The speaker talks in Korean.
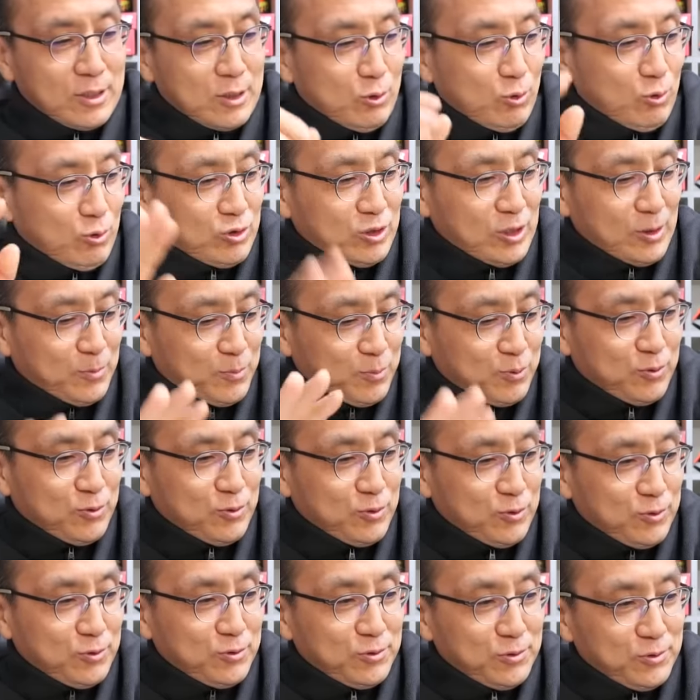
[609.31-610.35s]
요
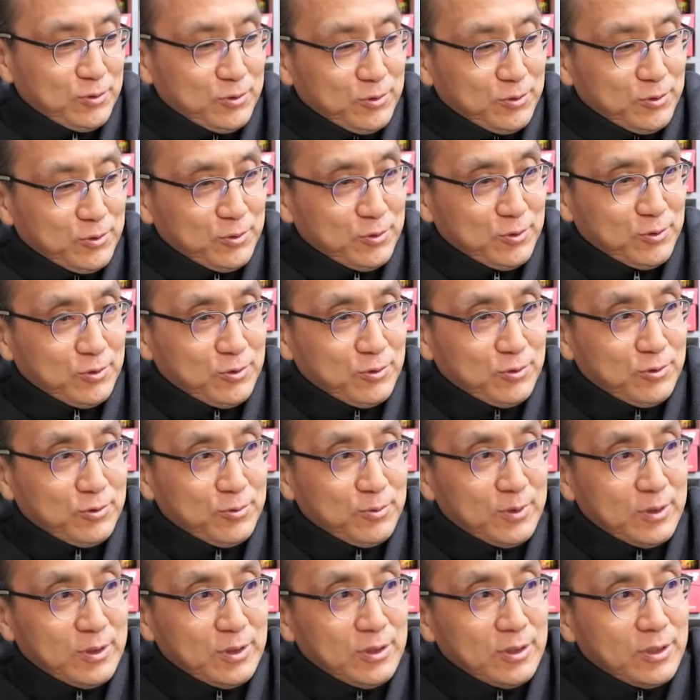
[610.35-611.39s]

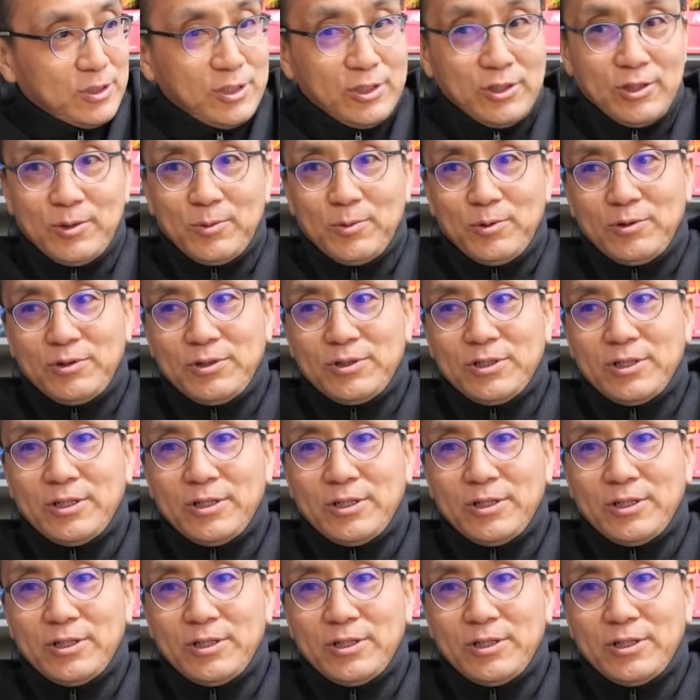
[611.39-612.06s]
제품을 신어보기